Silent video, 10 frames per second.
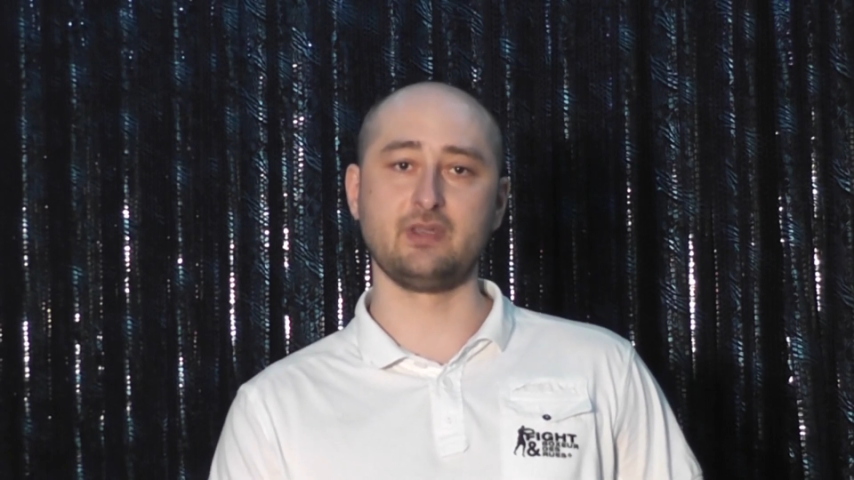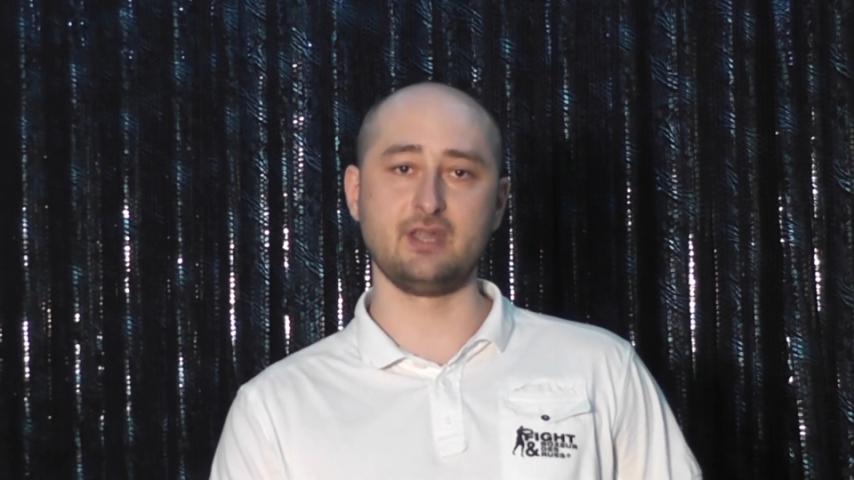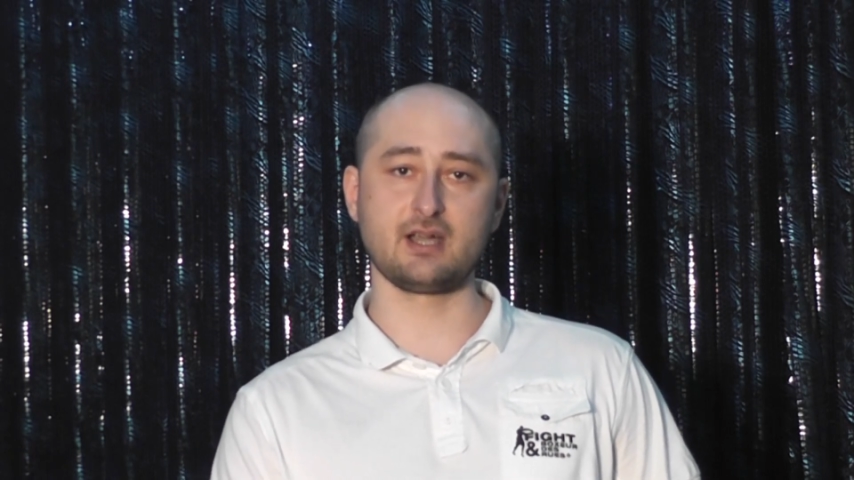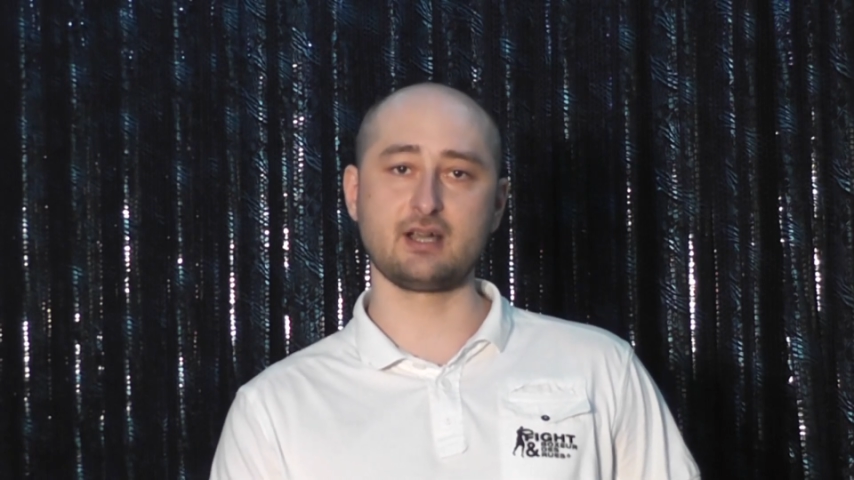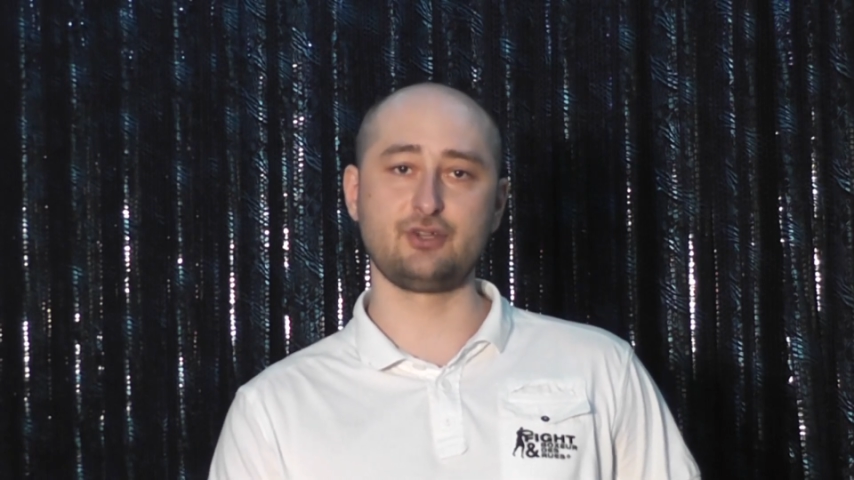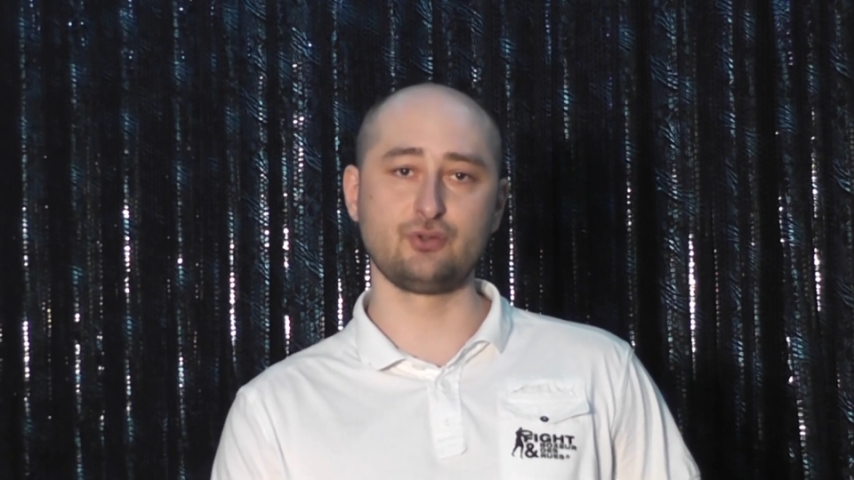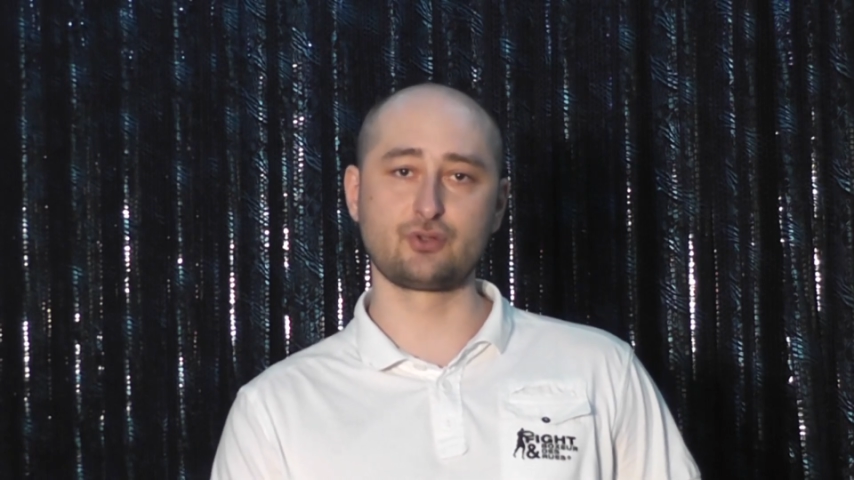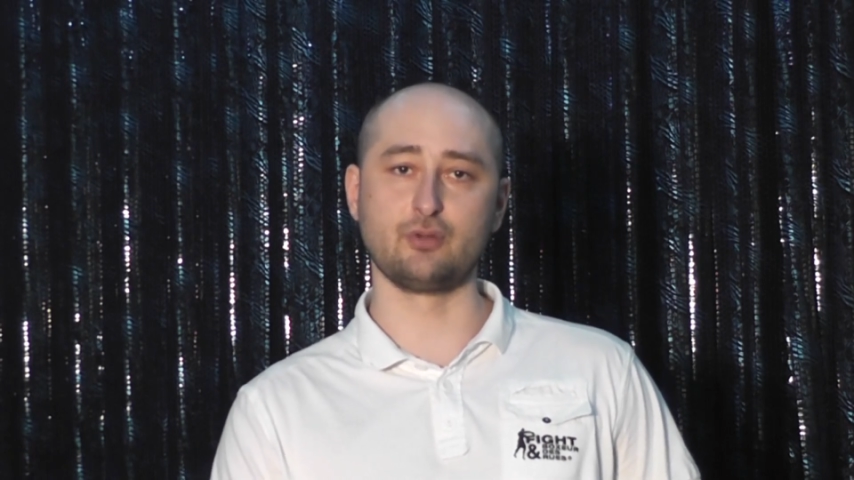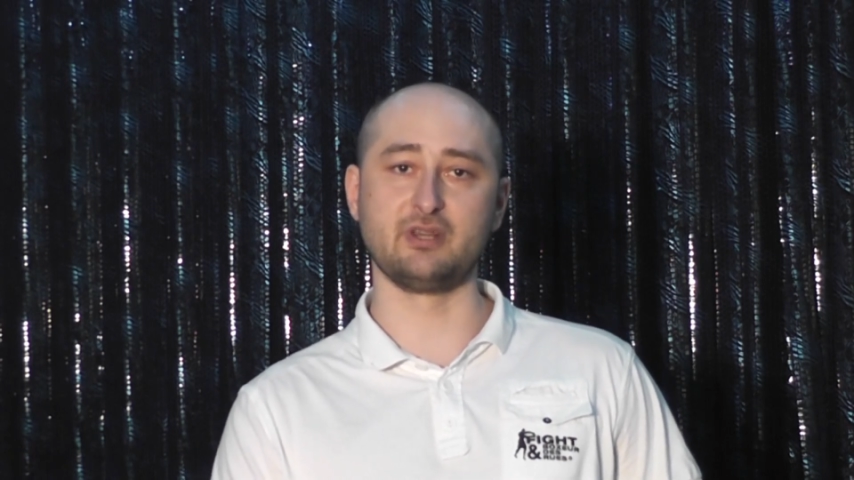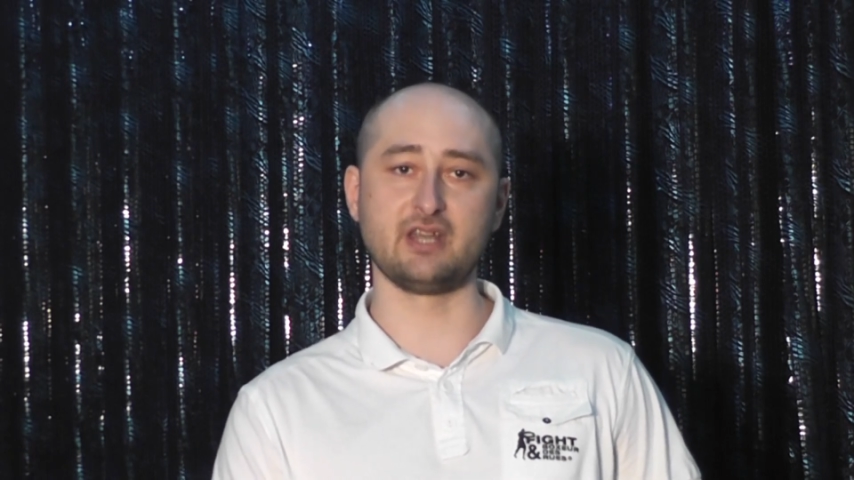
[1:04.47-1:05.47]
Я хочу,
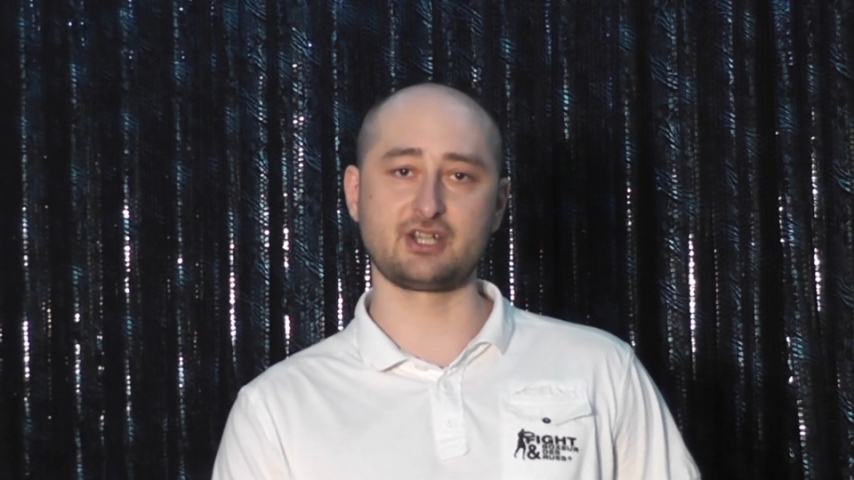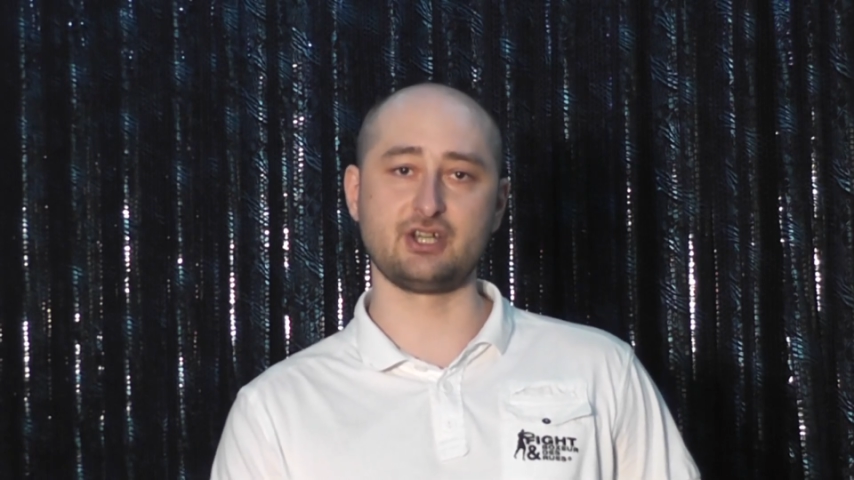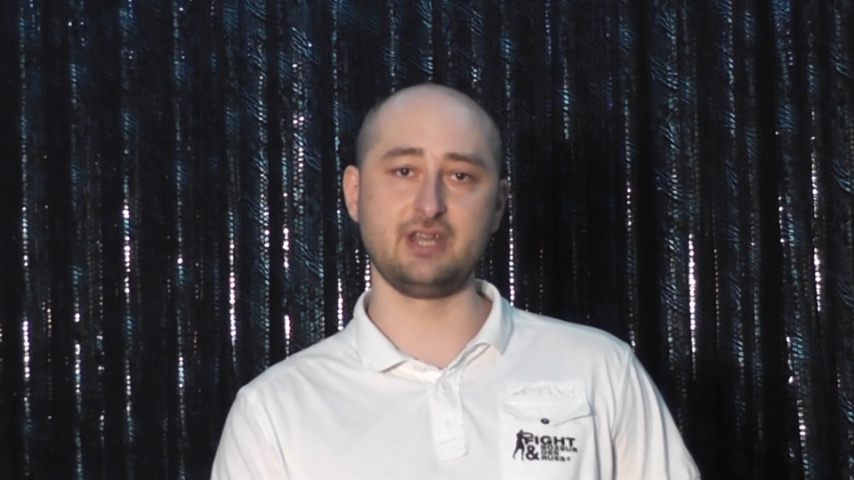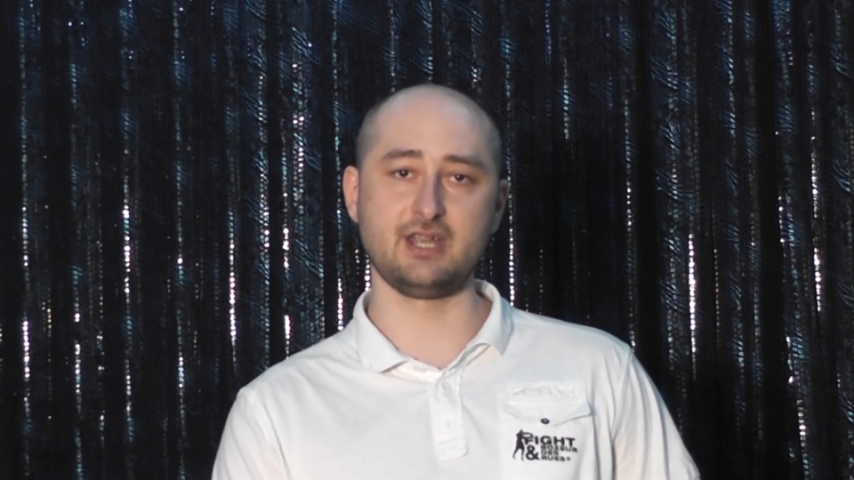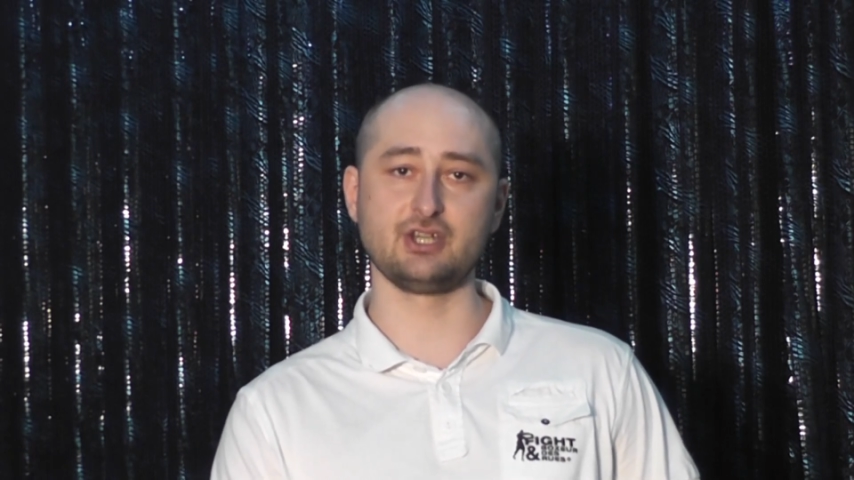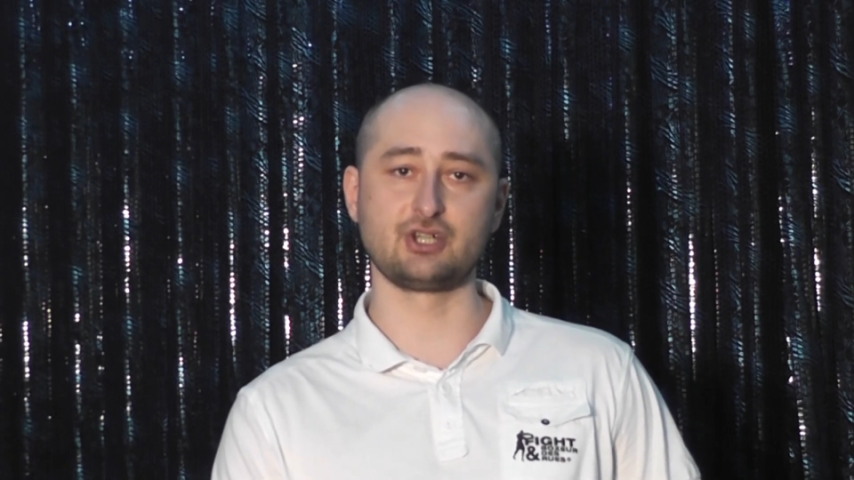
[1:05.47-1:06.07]
чтобы наши дети